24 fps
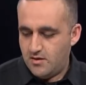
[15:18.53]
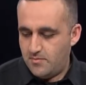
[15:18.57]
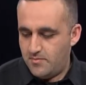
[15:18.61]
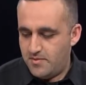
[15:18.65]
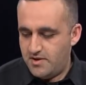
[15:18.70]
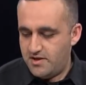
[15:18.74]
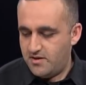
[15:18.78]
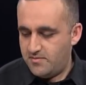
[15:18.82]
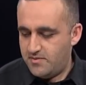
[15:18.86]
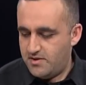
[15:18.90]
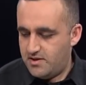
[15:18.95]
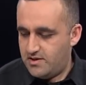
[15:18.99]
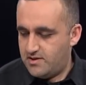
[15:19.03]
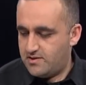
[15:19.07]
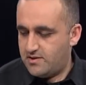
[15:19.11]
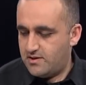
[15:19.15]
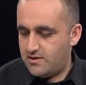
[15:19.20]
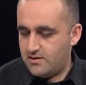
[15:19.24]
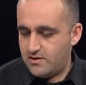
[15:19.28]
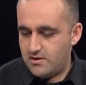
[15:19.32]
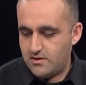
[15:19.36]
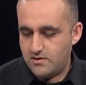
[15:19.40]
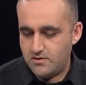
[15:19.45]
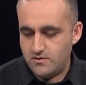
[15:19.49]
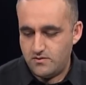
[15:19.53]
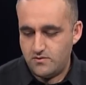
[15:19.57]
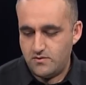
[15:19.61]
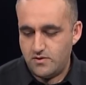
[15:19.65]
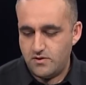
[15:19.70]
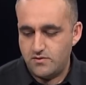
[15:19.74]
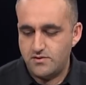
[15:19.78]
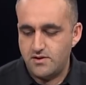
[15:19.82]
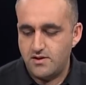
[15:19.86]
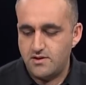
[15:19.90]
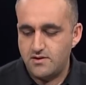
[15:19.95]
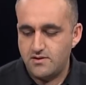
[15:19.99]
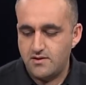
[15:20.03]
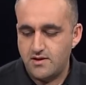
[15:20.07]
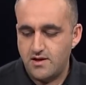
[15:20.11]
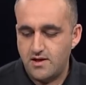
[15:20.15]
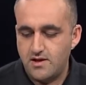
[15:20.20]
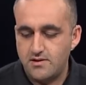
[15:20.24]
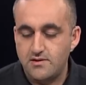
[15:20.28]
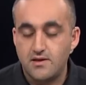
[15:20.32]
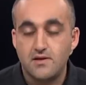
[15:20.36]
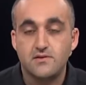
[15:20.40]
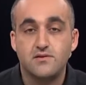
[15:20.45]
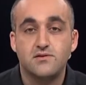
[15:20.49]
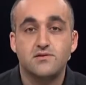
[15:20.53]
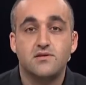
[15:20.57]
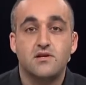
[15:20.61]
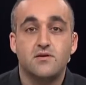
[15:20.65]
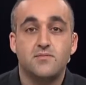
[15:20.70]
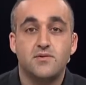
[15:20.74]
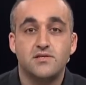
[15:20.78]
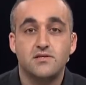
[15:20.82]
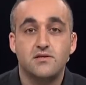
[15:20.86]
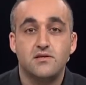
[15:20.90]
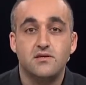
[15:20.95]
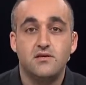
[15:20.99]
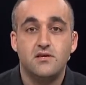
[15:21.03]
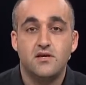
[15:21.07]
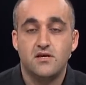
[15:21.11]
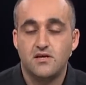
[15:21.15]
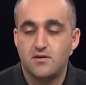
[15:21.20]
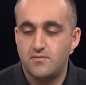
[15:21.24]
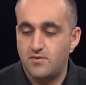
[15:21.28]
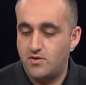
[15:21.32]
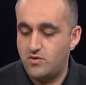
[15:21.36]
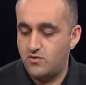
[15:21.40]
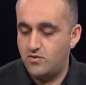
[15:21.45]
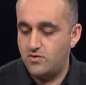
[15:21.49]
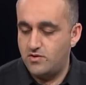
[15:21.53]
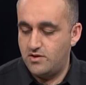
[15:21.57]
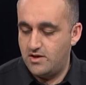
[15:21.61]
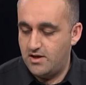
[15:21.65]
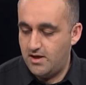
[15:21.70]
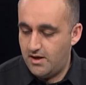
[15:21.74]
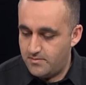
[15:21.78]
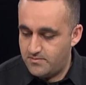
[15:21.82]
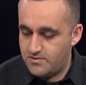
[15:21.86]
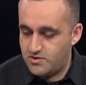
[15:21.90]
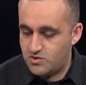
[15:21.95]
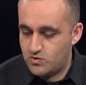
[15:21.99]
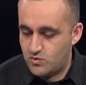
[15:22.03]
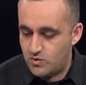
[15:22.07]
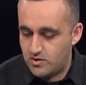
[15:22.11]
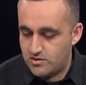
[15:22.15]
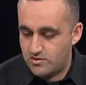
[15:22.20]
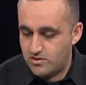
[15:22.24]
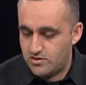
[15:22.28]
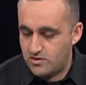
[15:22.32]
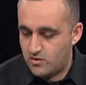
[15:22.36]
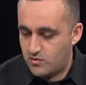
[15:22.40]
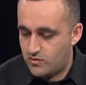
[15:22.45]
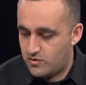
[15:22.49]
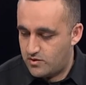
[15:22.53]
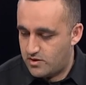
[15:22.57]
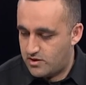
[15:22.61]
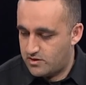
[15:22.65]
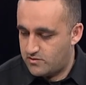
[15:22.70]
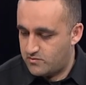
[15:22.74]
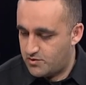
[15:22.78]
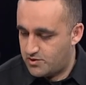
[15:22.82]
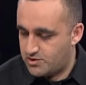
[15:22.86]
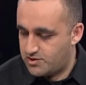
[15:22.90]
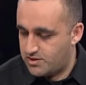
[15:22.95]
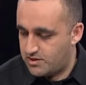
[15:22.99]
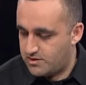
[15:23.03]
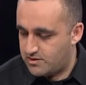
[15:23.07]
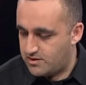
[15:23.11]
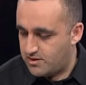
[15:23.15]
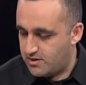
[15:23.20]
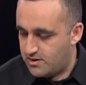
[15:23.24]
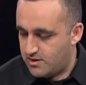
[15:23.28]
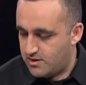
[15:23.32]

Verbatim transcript: بنيامين نتنياهو وهنالك احداث دراماتيكيه كما قلنا امس والتطورات مرشد